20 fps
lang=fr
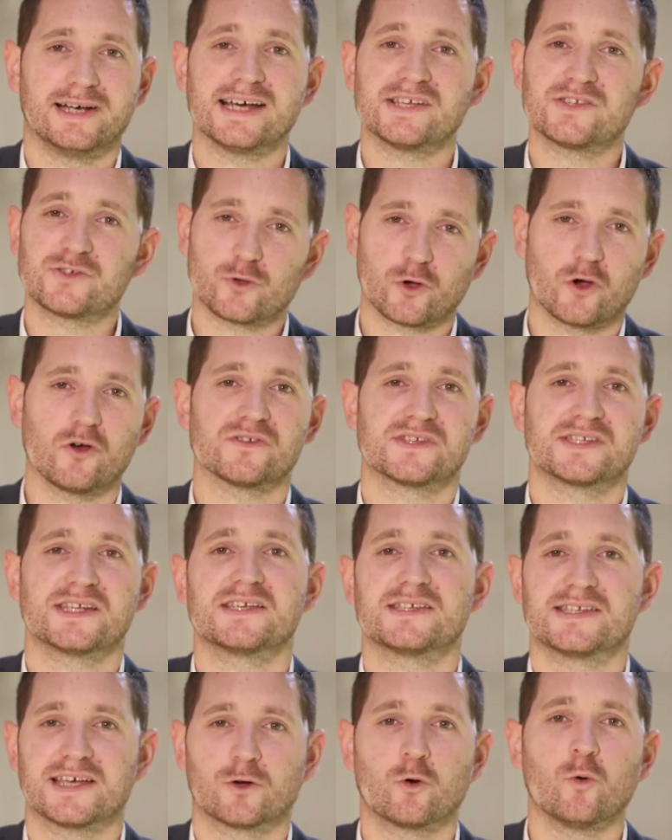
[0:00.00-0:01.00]
L'assurance
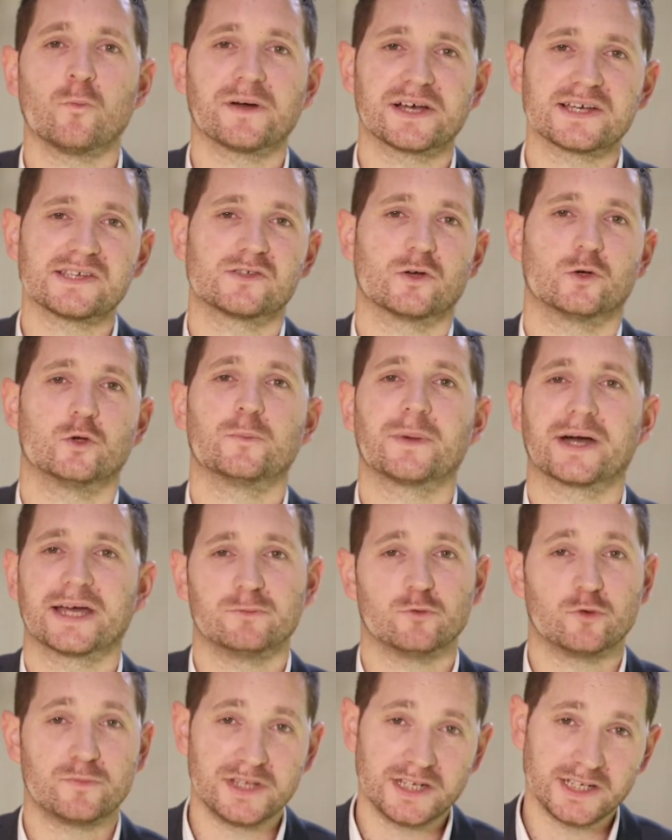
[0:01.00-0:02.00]
d'essai comprise dans le prêt
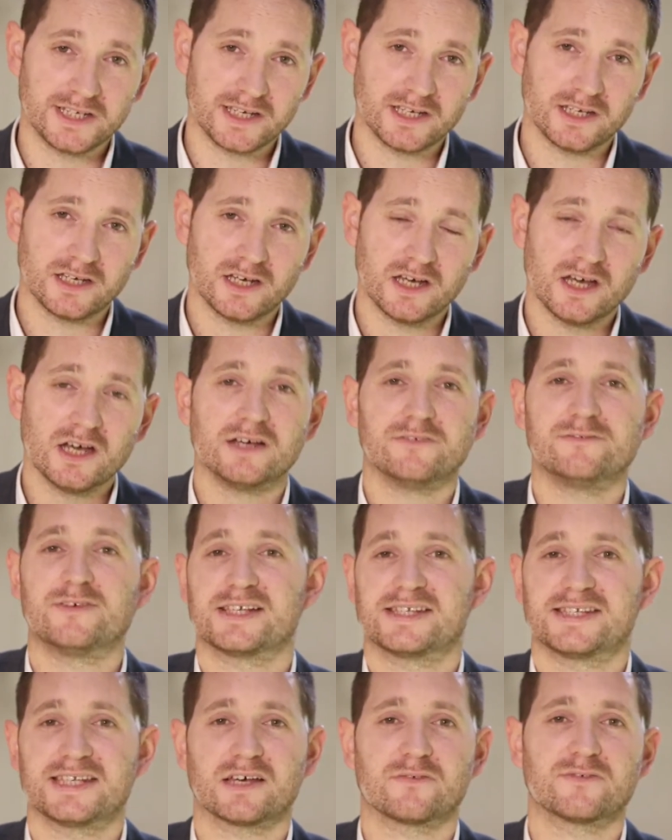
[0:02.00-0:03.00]
immobilier
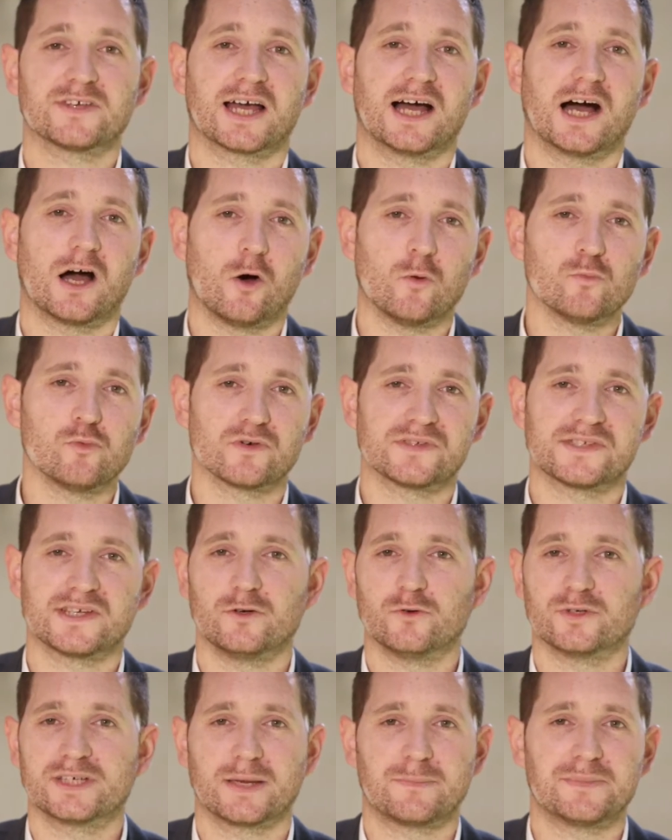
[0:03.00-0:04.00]
va servir à
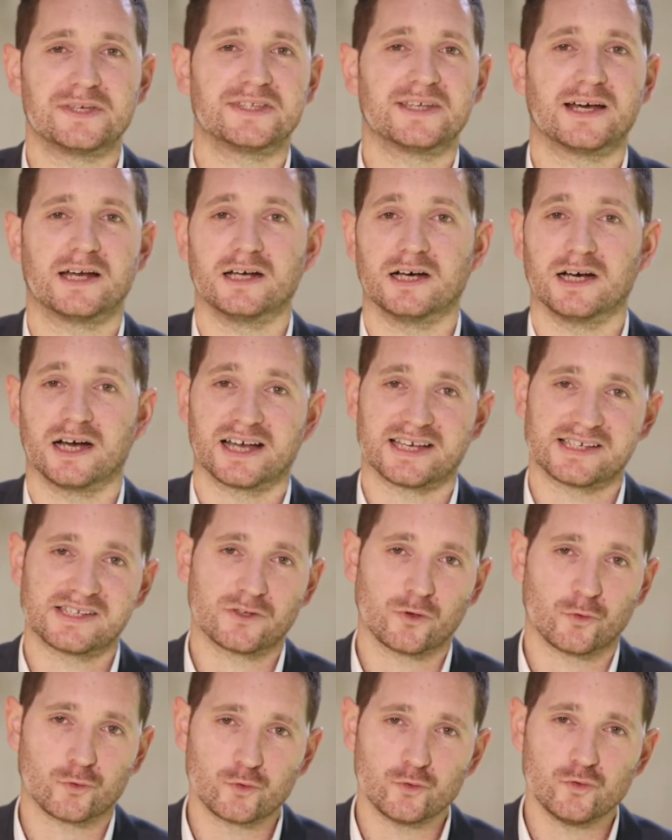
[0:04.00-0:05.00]
rembourser le capital
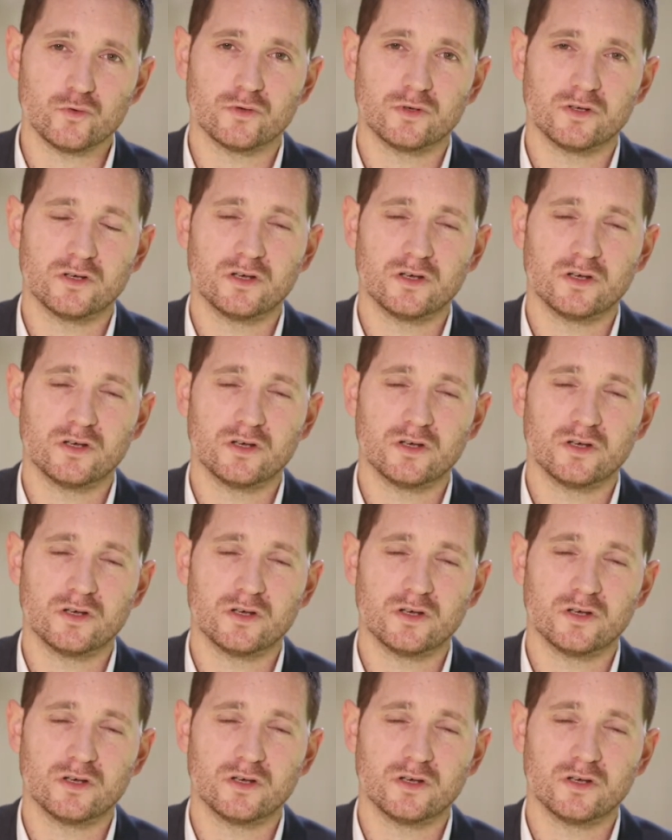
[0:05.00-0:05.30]
restant dû,